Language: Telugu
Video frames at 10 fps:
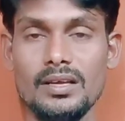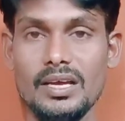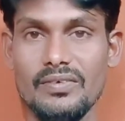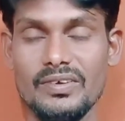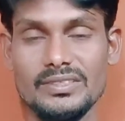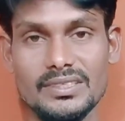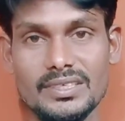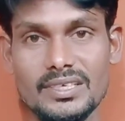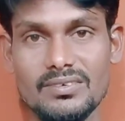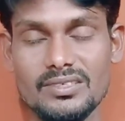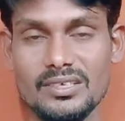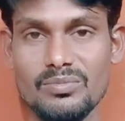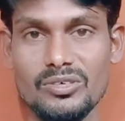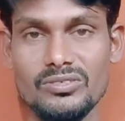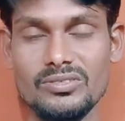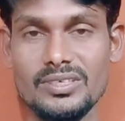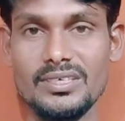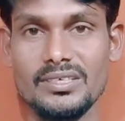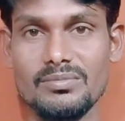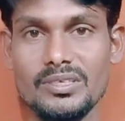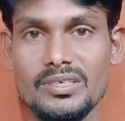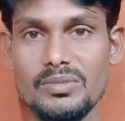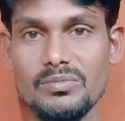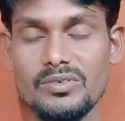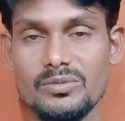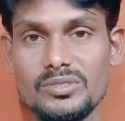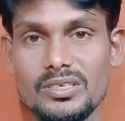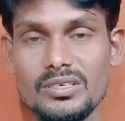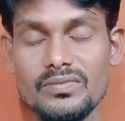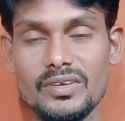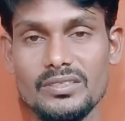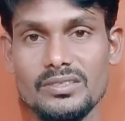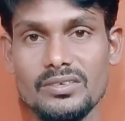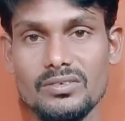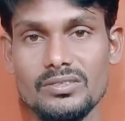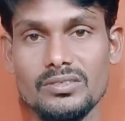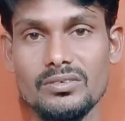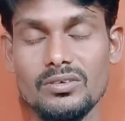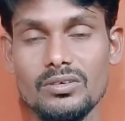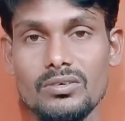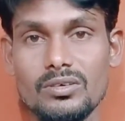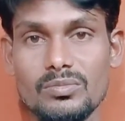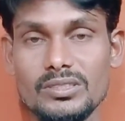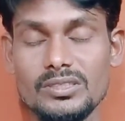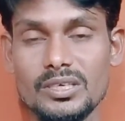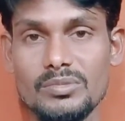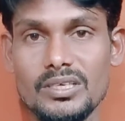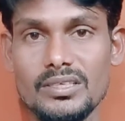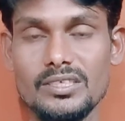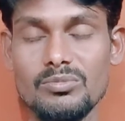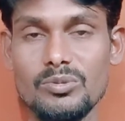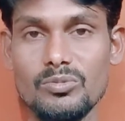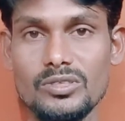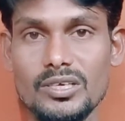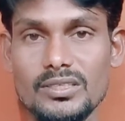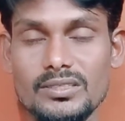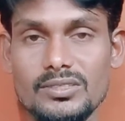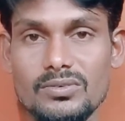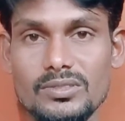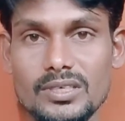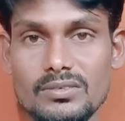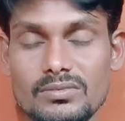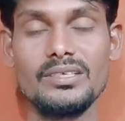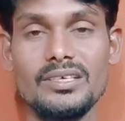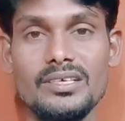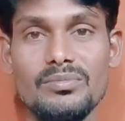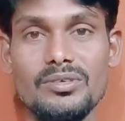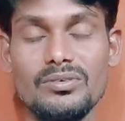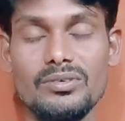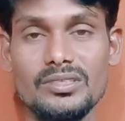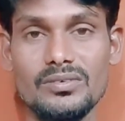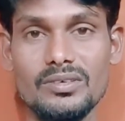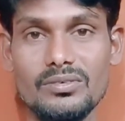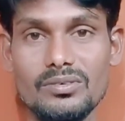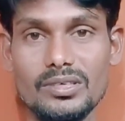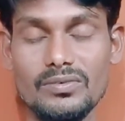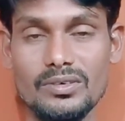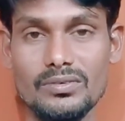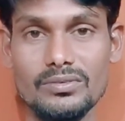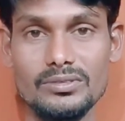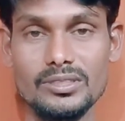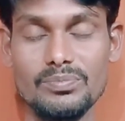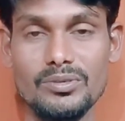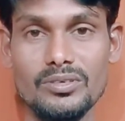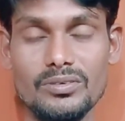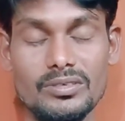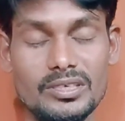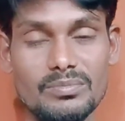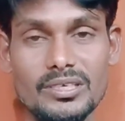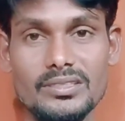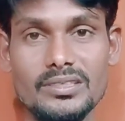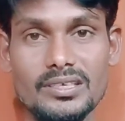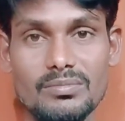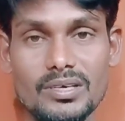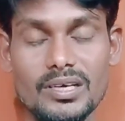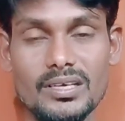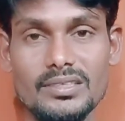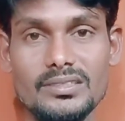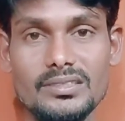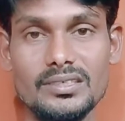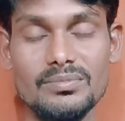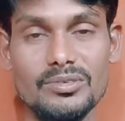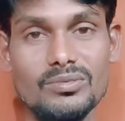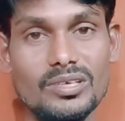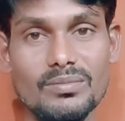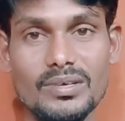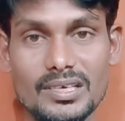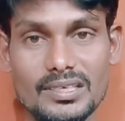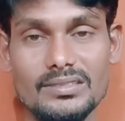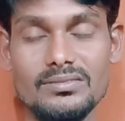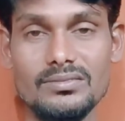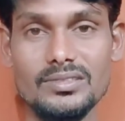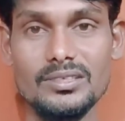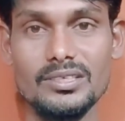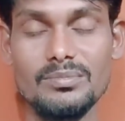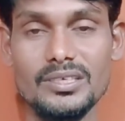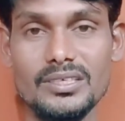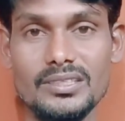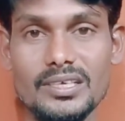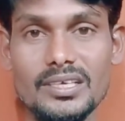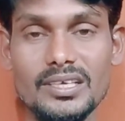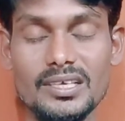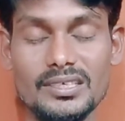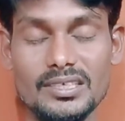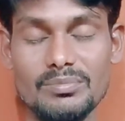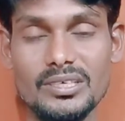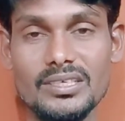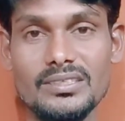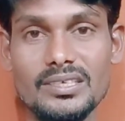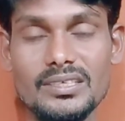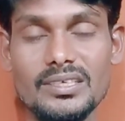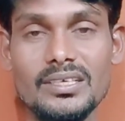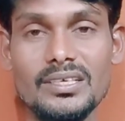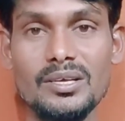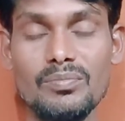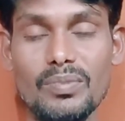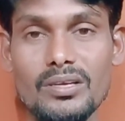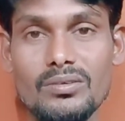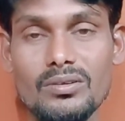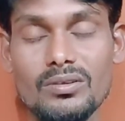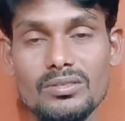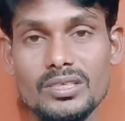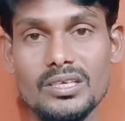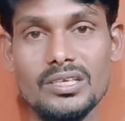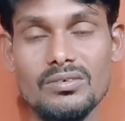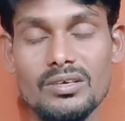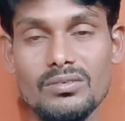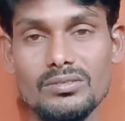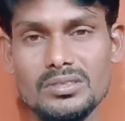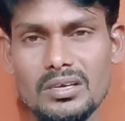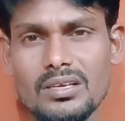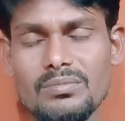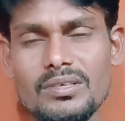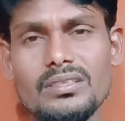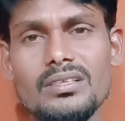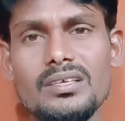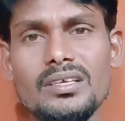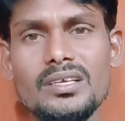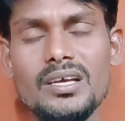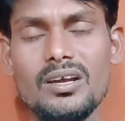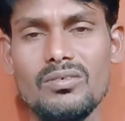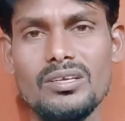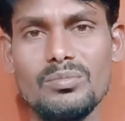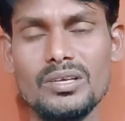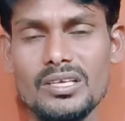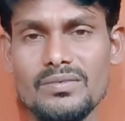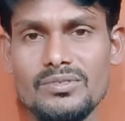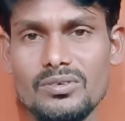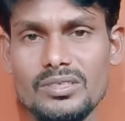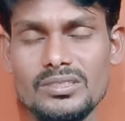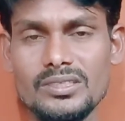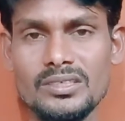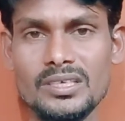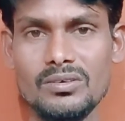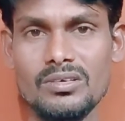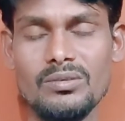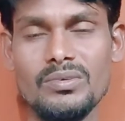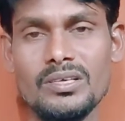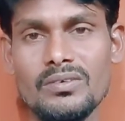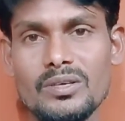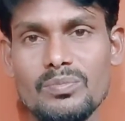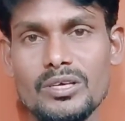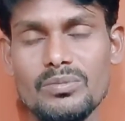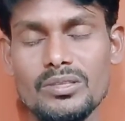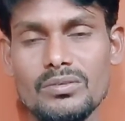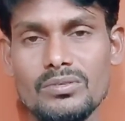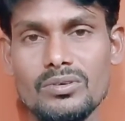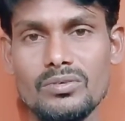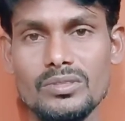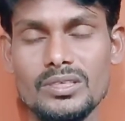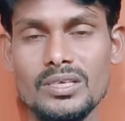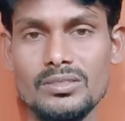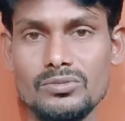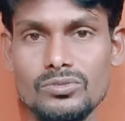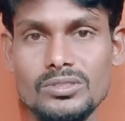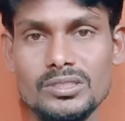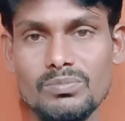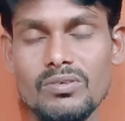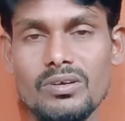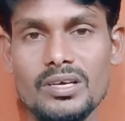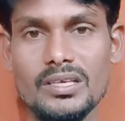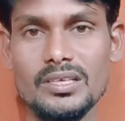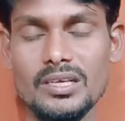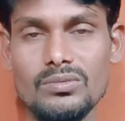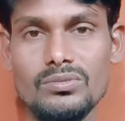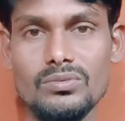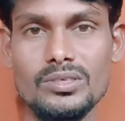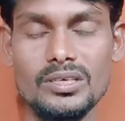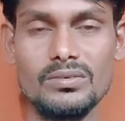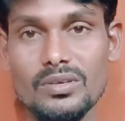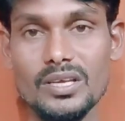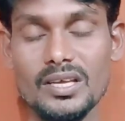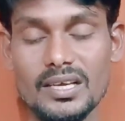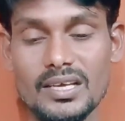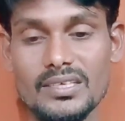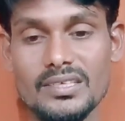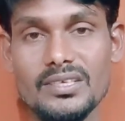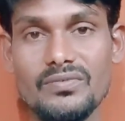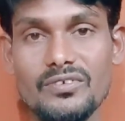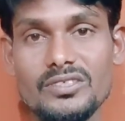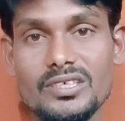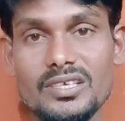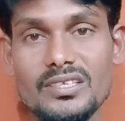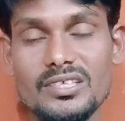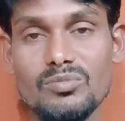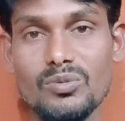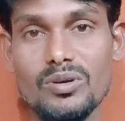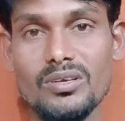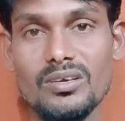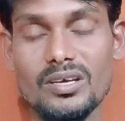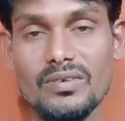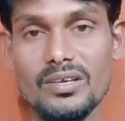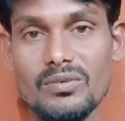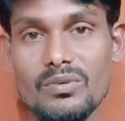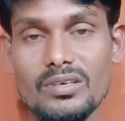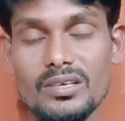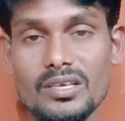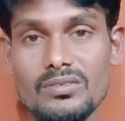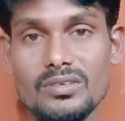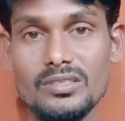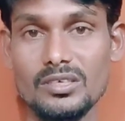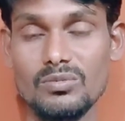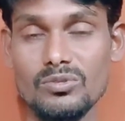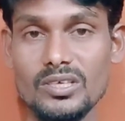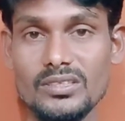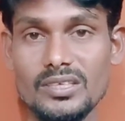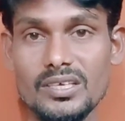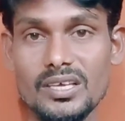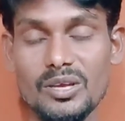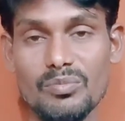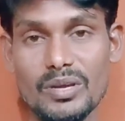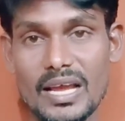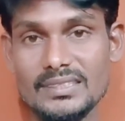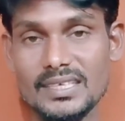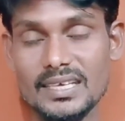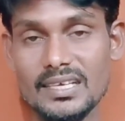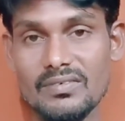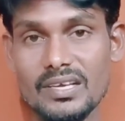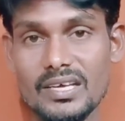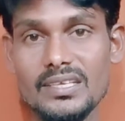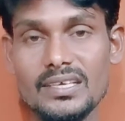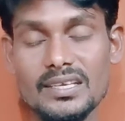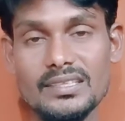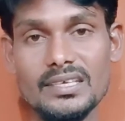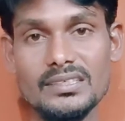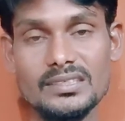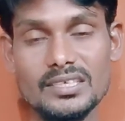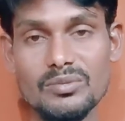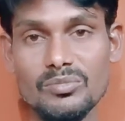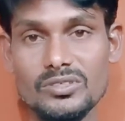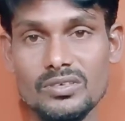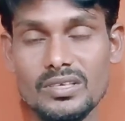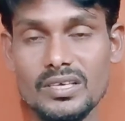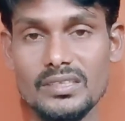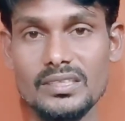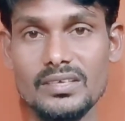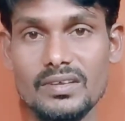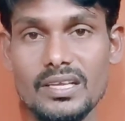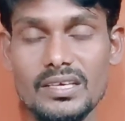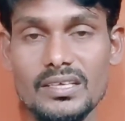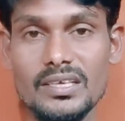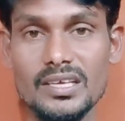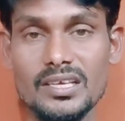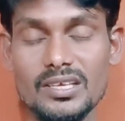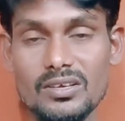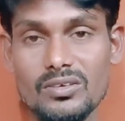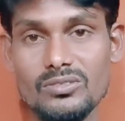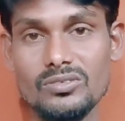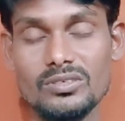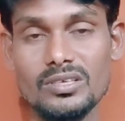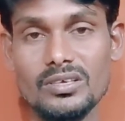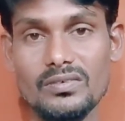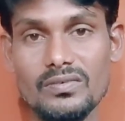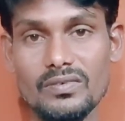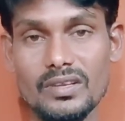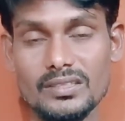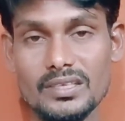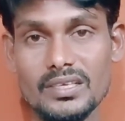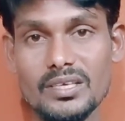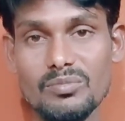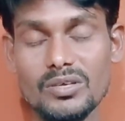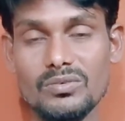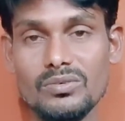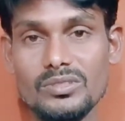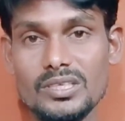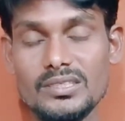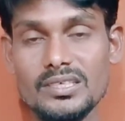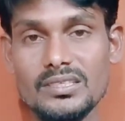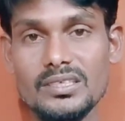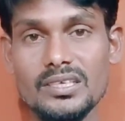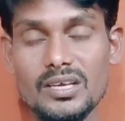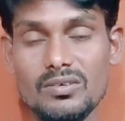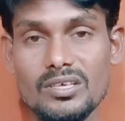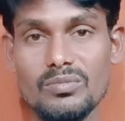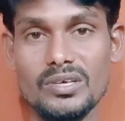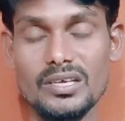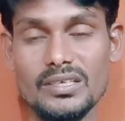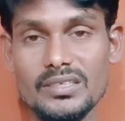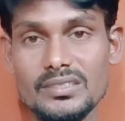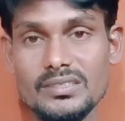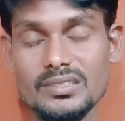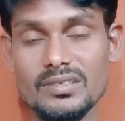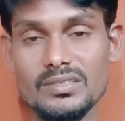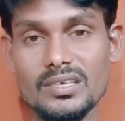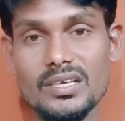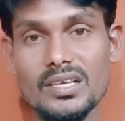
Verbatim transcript: హాయ్ ఫ్రెండ్స్ అందరికీ నమస్కారం మీరు చూస్తున్న టెక్ మై ఎంఎం యూట్యూబ్ ఛానల్ ఫ్రెండ్స్ ఈరోజు ఈ వీడియోలో ఒక మంచి అప్డేట్ అయితే మీ ముందుగా అయితే తీసుకొచ్చాను మీకు ఇంతవరకు ఎవరు చెప్పి ఉన్నారు ఈ అప్డేట్ అయితే నాకు బాగా నచ్చింది మీకు కూడా బాగా నచ్చుతుంది ఈ అప్డేట్ అయితే ఈ అప్డేట్ ఏంటంటే పల్లెటూరులో తెలియని వాళ్ళు చాలామంది అకౌంట్ నెంబర్ ఐఎఫ్సి కోడ్ ఇచ్చి ఈ అకౌంట్ నెంబర్ ఎవరి పేరు మీద ఉందో కొద్దిగా చూసి చెప్పవా అని అడుగుతూ ఉంటారు కానీ ఈ ఫీచర్ అనేది మొబైల్లో అవైలబుల్ లేదు ఇంతకు ముందు అయితే బ్రాంచ్కైనా వెళ్ళాలి లేదా సిడిఎం మిషన్లకైతే వెళ్ళాలి ఈ రెండు చోట్ల వెళ్తేనే మాకు తెలిసేది అకౌంట్ నెంబర్ ఎంటర్ చేసిన తర్వాత